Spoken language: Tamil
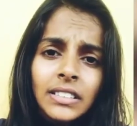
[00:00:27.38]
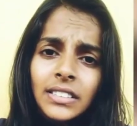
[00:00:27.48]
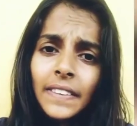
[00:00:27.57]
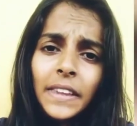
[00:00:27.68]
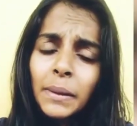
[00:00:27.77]

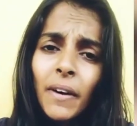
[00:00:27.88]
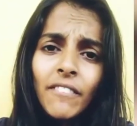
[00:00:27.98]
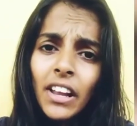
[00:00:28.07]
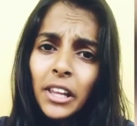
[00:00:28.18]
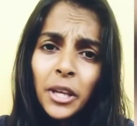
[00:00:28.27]

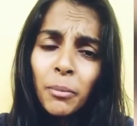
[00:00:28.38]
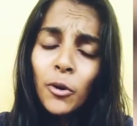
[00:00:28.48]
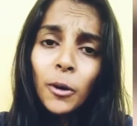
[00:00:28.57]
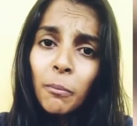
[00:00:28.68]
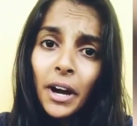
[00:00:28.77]
சத்தியமாக வெளியே
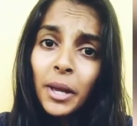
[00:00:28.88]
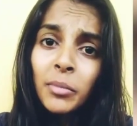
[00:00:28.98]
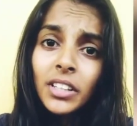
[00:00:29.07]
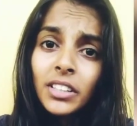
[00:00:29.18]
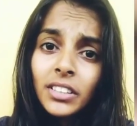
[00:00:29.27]
போக
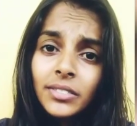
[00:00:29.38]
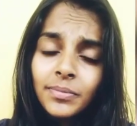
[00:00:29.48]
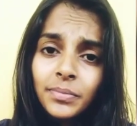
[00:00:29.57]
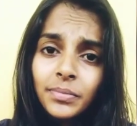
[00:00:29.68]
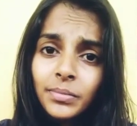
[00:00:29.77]
பயமாக இருக்குது
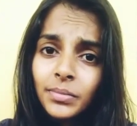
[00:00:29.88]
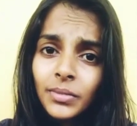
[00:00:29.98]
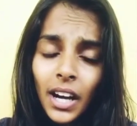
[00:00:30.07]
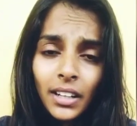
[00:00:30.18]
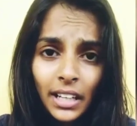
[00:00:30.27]

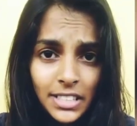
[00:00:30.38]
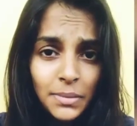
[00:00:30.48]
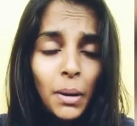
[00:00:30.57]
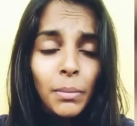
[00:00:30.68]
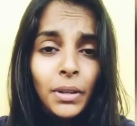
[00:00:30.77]

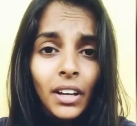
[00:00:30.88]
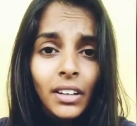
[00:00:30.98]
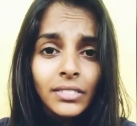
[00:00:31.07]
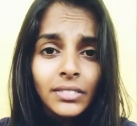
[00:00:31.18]
நிஜமா அப்படிதான்